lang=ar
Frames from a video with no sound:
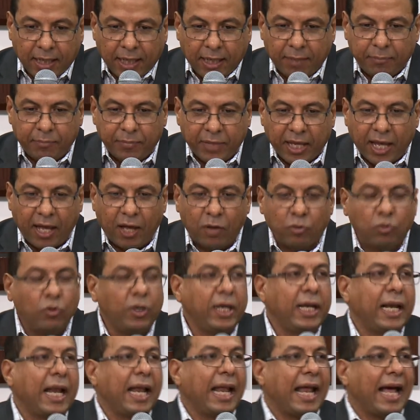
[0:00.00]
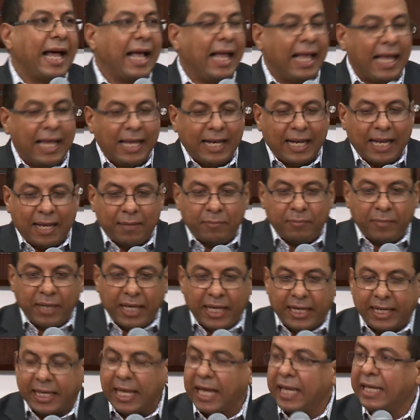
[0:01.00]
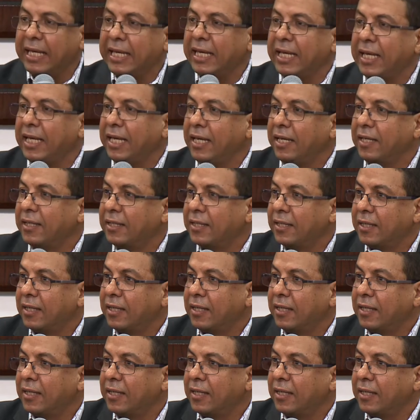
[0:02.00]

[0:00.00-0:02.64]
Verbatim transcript: ابنه إلى العالم لكي